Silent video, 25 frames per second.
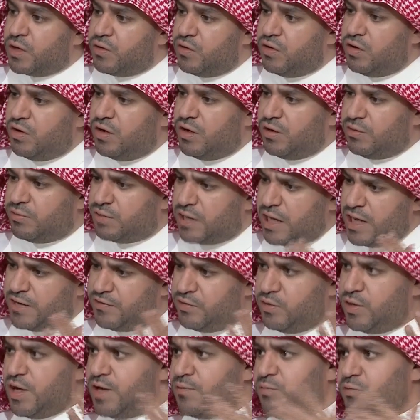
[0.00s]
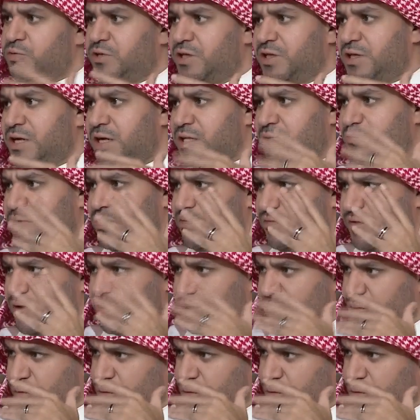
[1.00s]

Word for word: وكان هناك منتديات بين فترة